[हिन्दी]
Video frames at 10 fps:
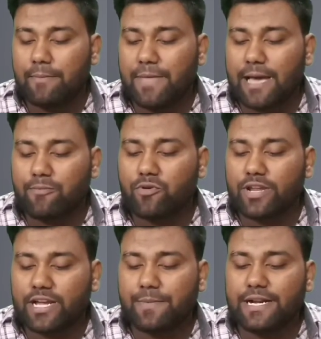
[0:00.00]
मैं आपको
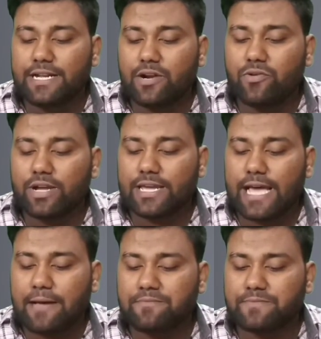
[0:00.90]
रिकमेंड करूँगा कि
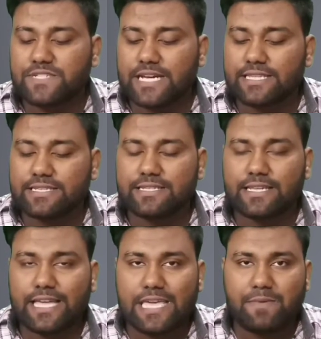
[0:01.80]
आप ज़्यादा से
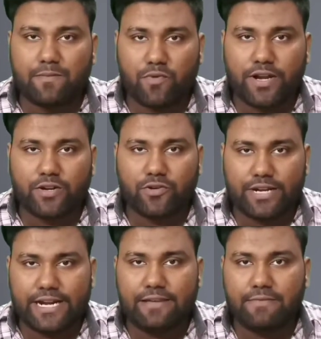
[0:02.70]
ज़्यादा ई पॉइंट को
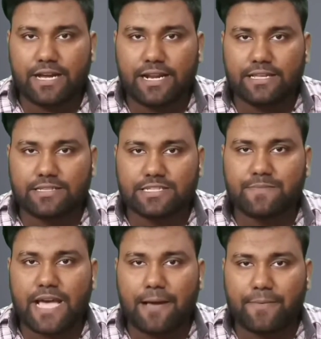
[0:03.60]
रिडीम करें
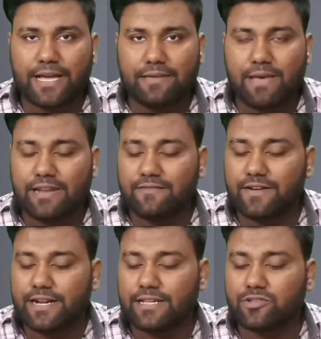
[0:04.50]
जिसमें आपका ही
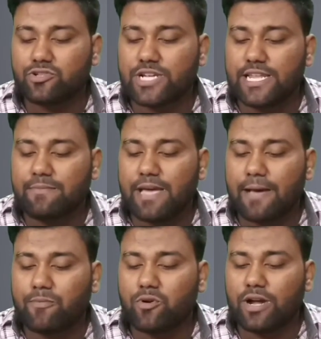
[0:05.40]
बेनिफिट है तो चलिए मैं
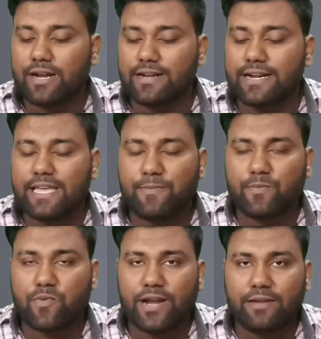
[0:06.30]
आपको हंड्रेड ई
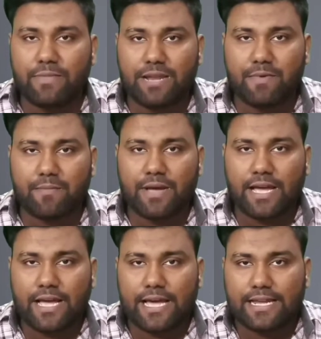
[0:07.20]
पॉइंट मिनिमम
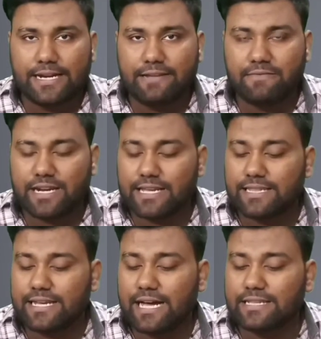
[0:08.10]
रिडीम करके
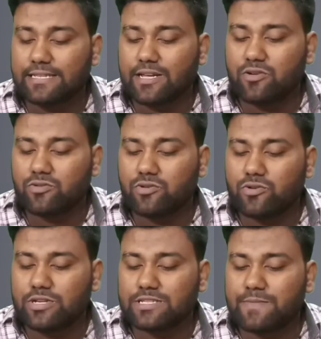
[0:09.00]
दिखा देता हूँ तो
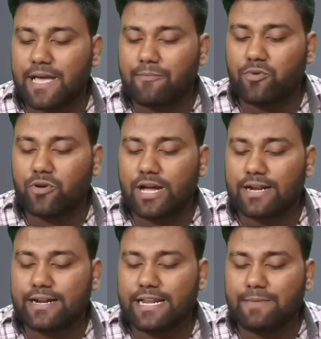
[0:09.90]
इसमें आपको
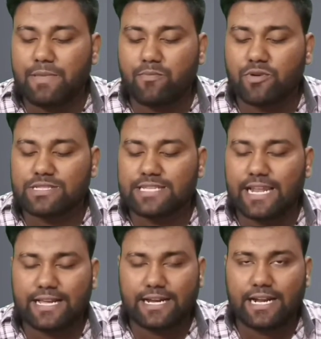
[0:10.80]
हंड्रेड ई पॉइंट
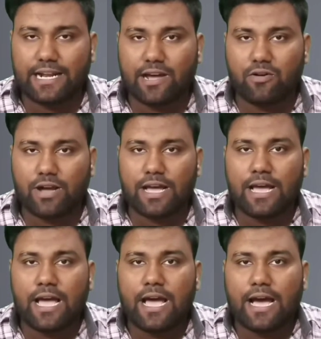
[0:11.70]
सेलेक्ट कर लेना होगा
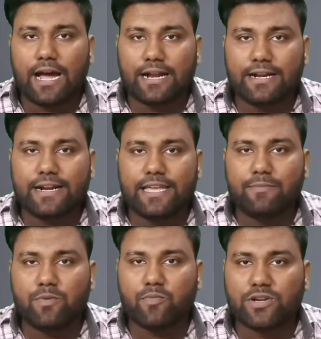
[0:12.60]
हंड्रेड ई
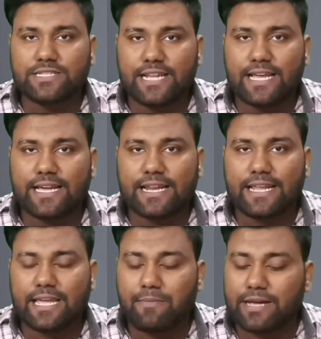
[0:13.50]
पॉइंट सेलेक्ट
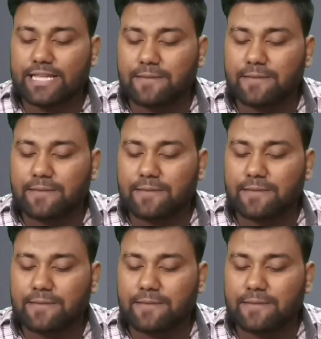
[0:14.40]
करने के बाद